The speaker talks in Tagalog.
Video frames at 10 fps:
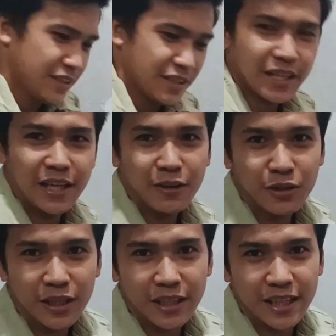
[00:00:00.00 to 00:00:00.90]
Ikay
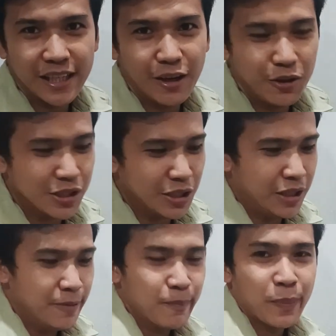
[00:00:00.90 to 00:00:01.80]
unang nakadaog
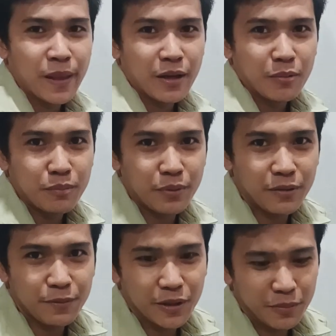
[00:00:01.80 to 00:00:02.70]
sa
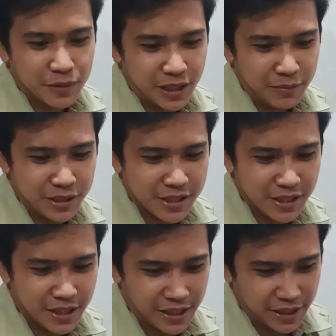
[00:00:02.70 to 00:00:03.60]
perfume Tia
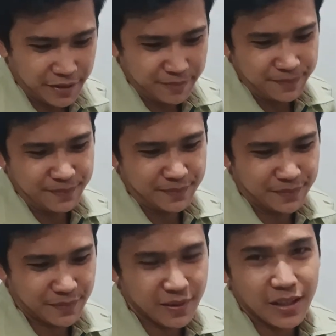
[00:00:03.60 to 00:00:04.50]
Mercy.
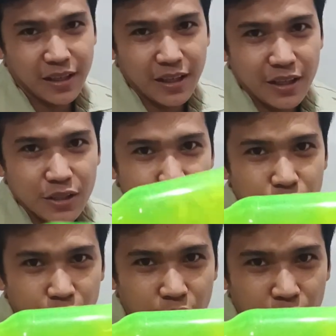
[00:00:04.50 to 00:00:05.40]

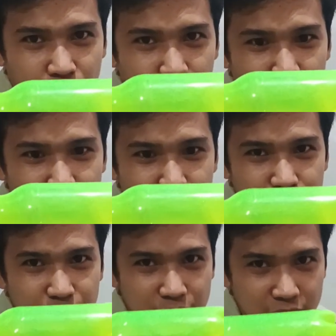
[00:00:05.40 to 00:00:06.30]
So,
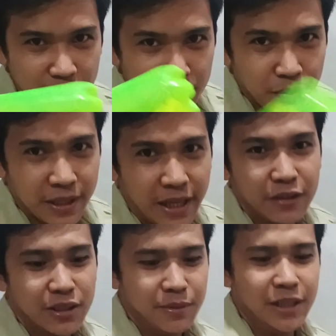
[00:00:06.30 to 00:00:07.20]

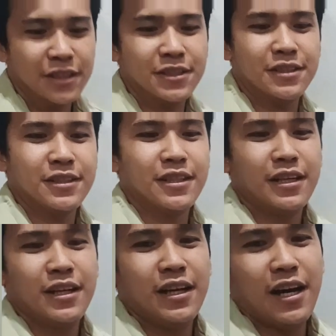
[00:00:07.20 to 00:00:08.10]
padayon tamig.
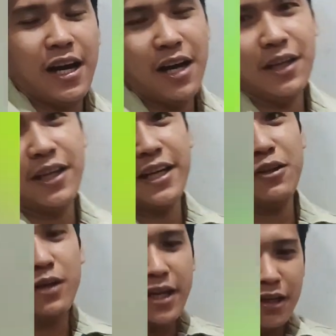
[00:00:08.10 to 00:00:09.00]
Ang
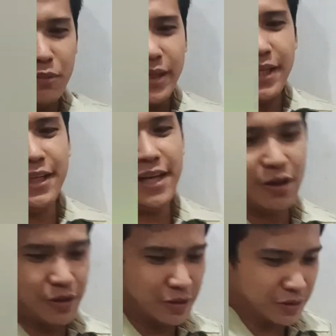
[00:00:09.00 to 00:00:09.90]
ikaduhang
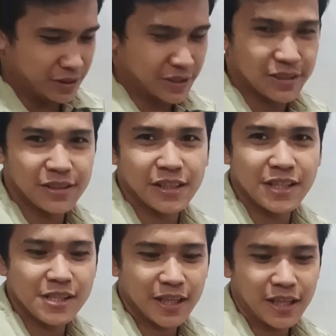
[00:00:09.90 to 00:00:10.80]
mananaog.
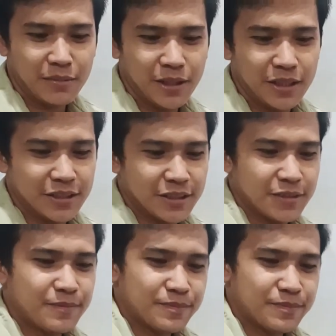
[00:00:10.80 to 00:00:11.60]
Kinsa ka, Migs?